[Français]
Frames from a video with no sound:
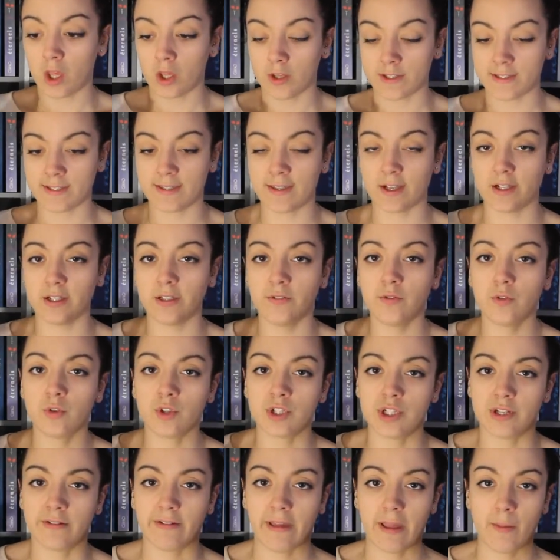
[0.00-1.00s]
C'est un livre que
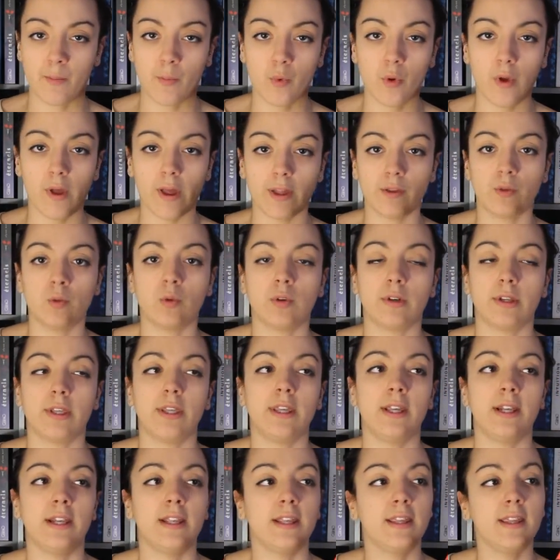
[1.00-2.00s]
j'ai vraiment adoré,
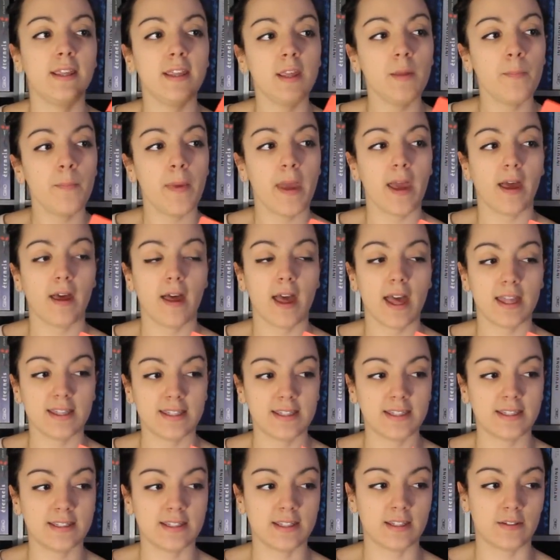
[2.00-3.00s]
il est hyper
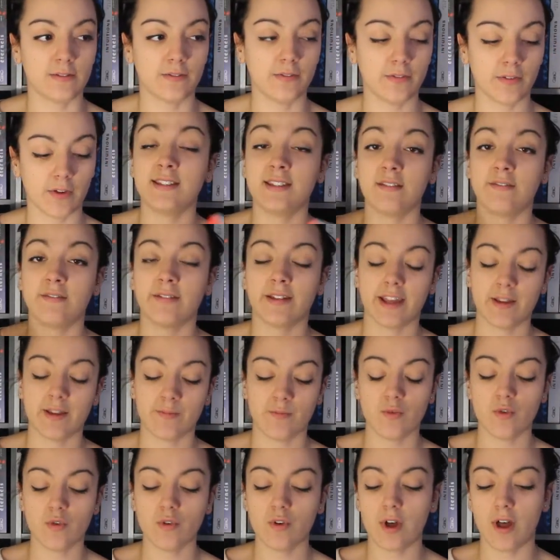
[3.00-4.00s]
addictif. J'étais
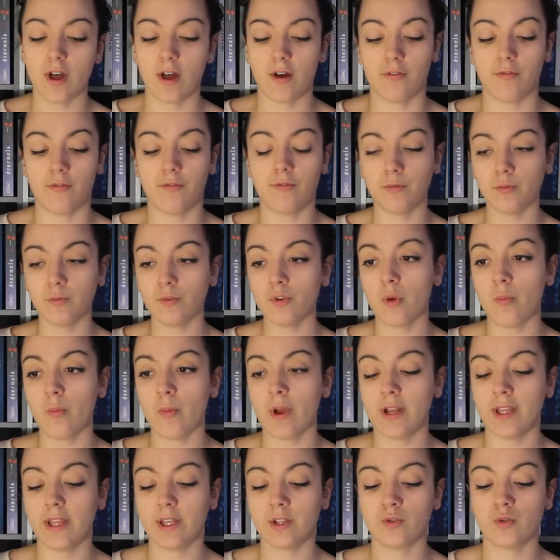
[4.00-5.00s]
vraiment à fond dans
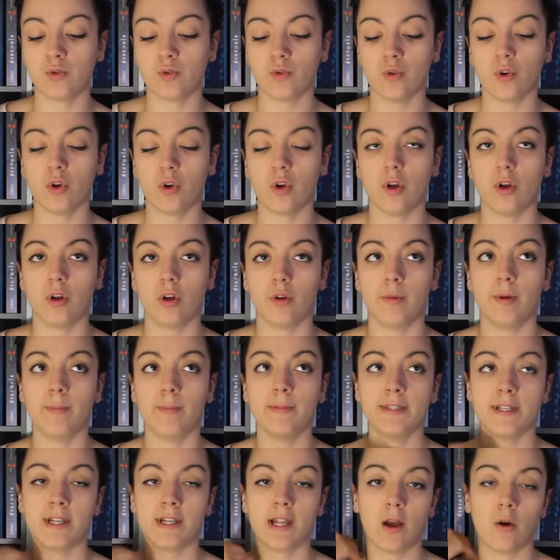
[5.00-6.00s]
ma lecture, euh,
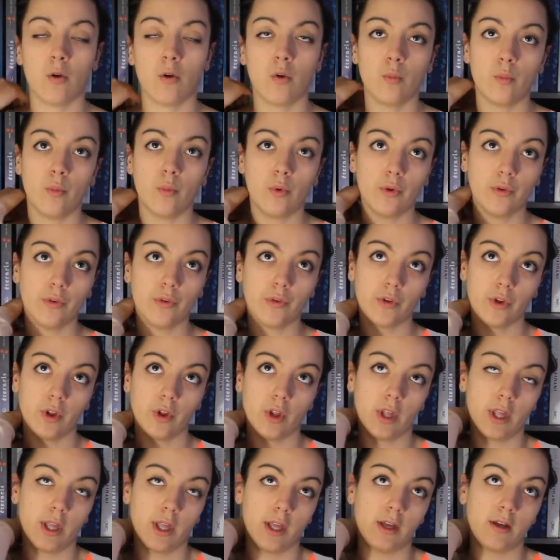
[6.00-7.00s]
même si la romance,
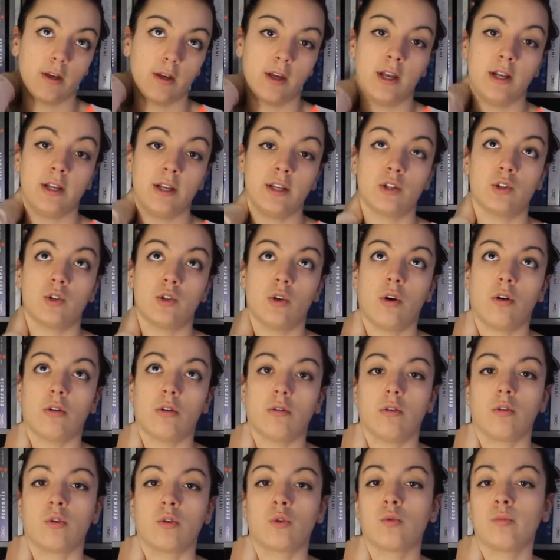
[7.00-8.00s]
elle est
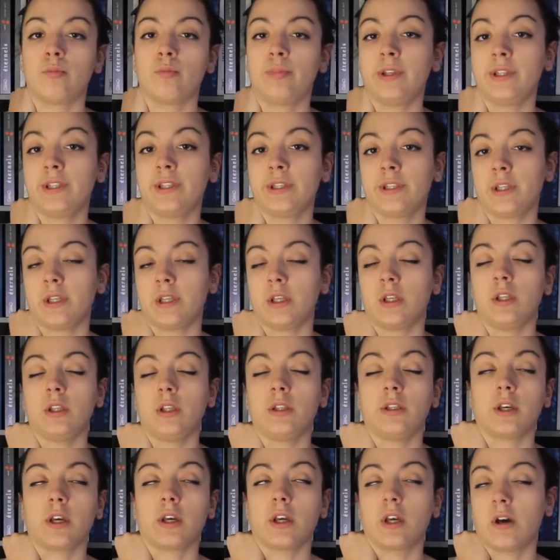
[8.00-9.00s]
genre euh, compliquée,
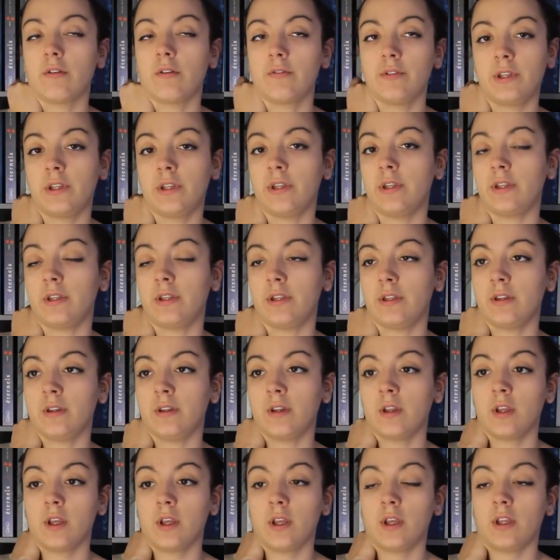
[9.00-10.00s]
il y a grave
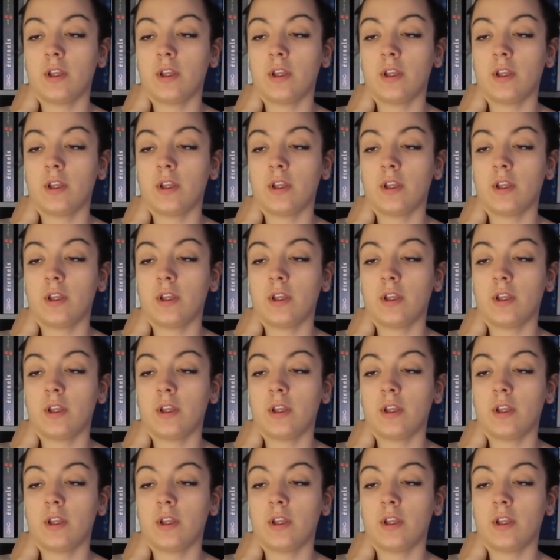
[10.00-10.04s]
des...